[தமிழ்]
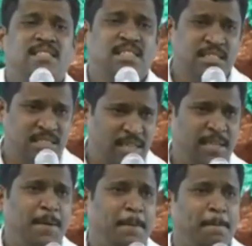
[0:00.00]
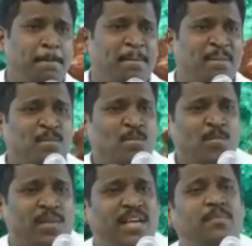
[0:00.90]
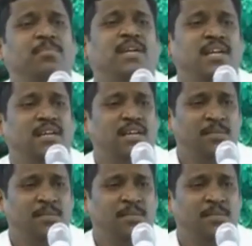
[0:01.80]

இந்த சிகிச்சை எப்படி